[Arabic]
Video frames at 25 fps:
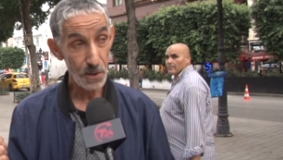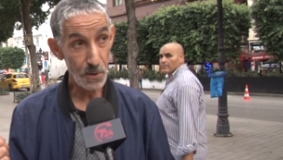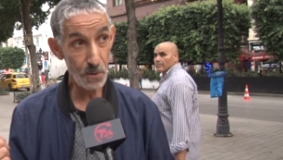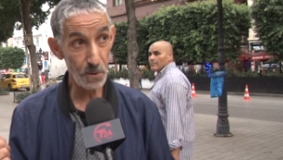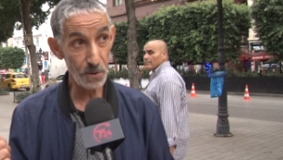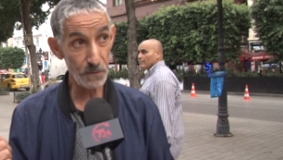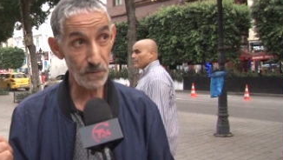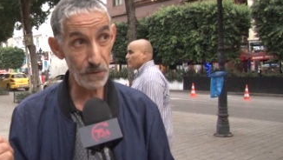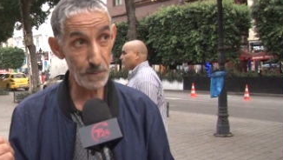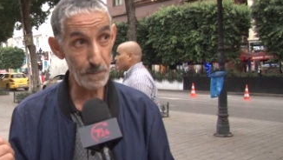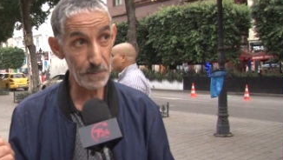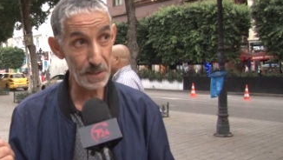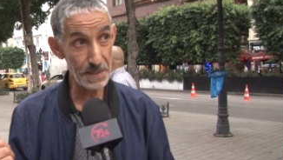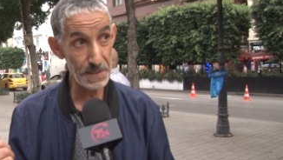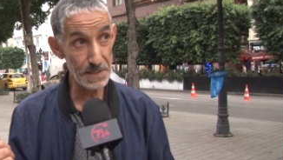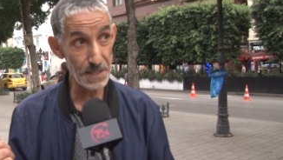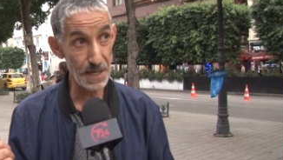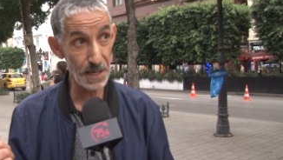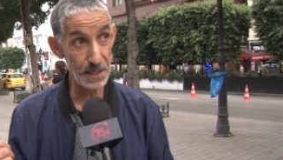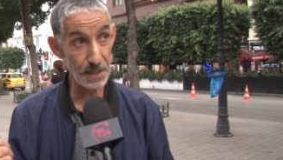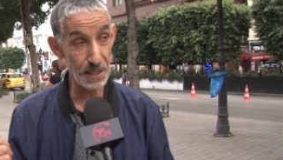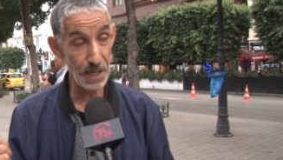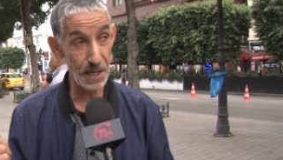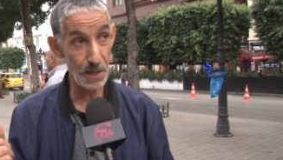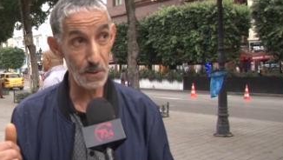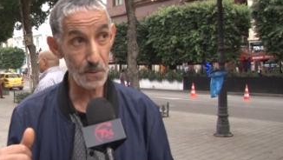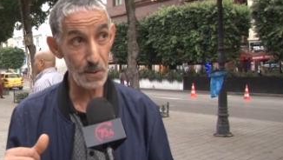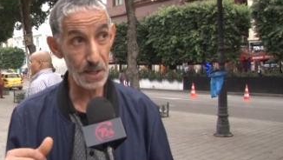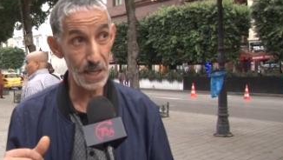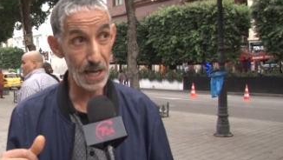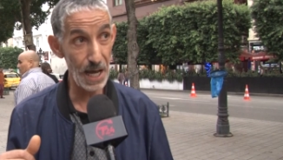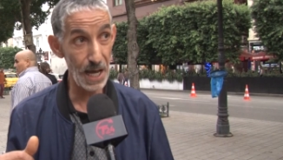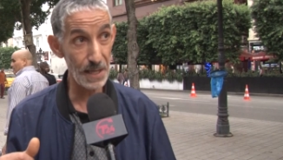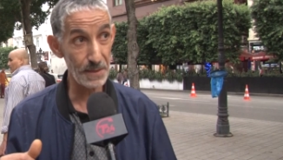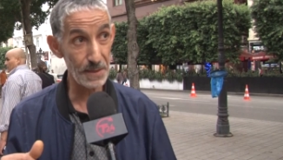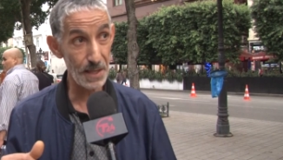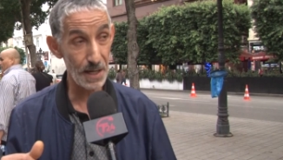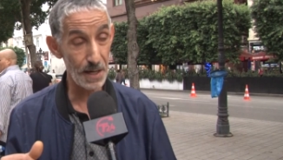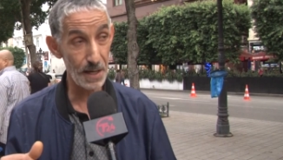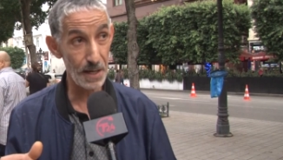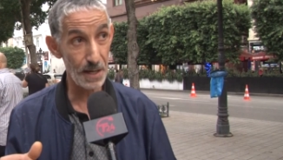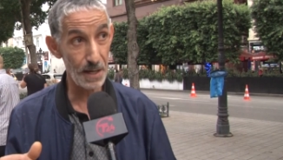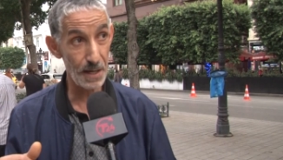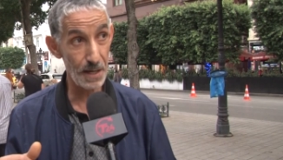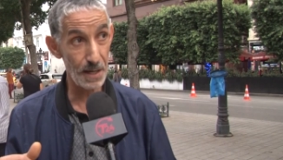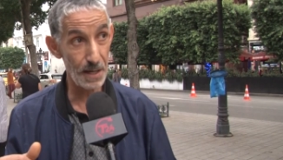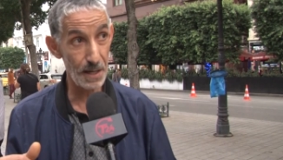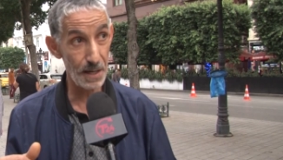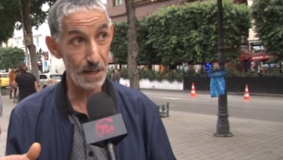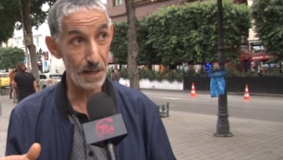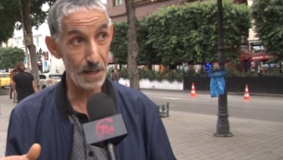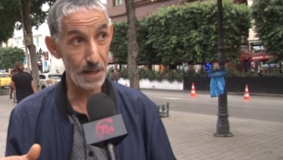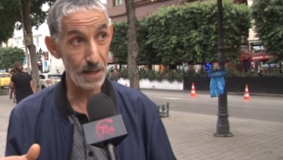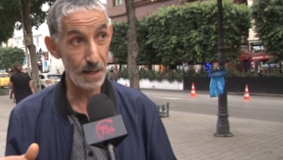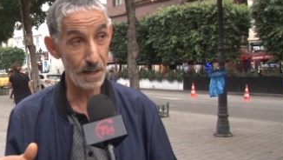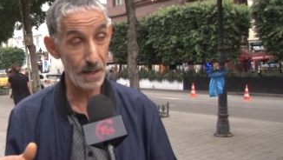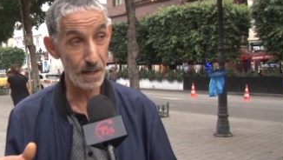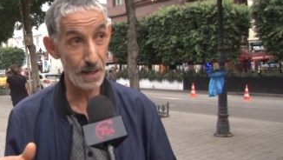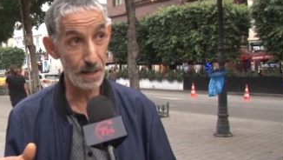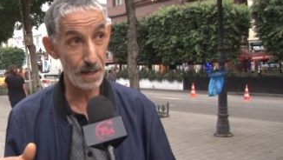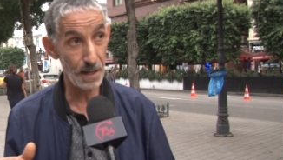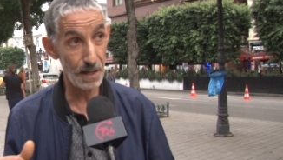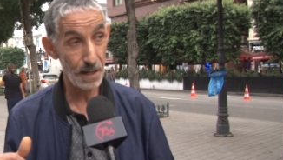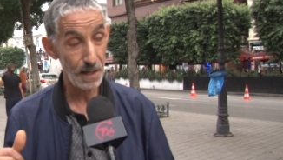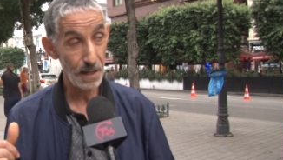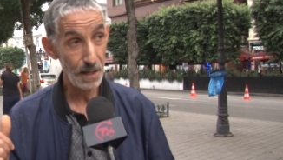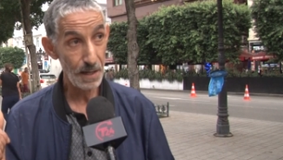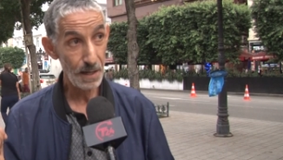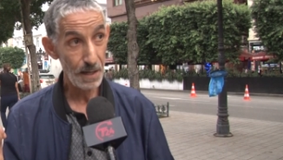كنت في بنزرت قالوا لي حضر الـ الـ